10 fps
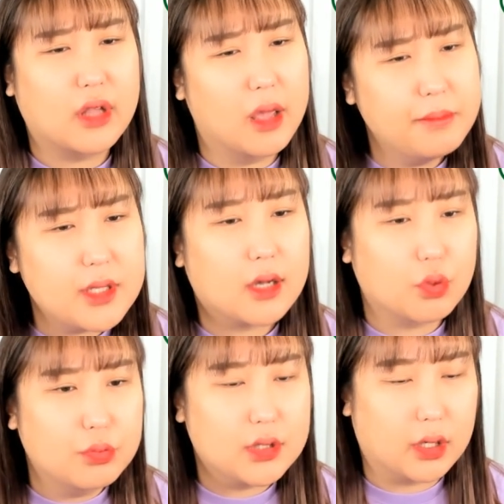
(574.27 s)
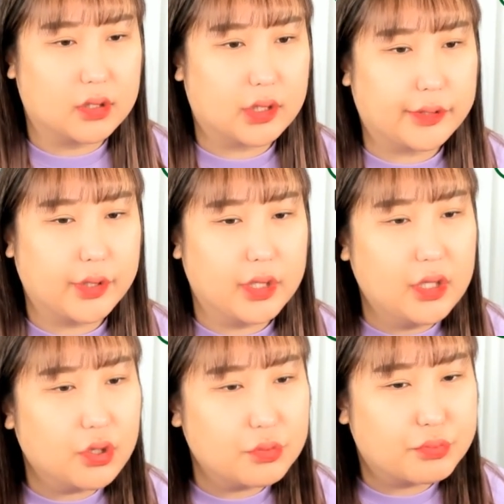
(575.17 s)
냄새가 너무 이상하더라고요.
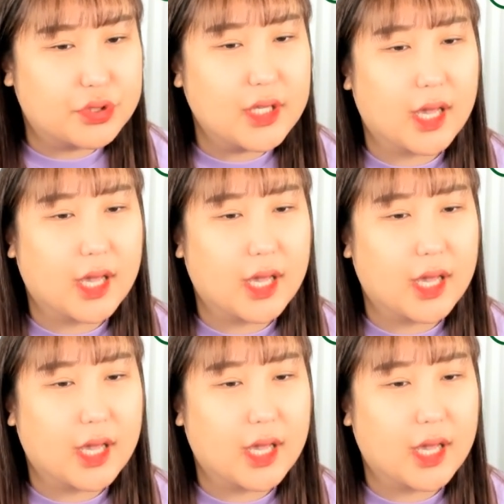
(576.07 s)
이거는 무슨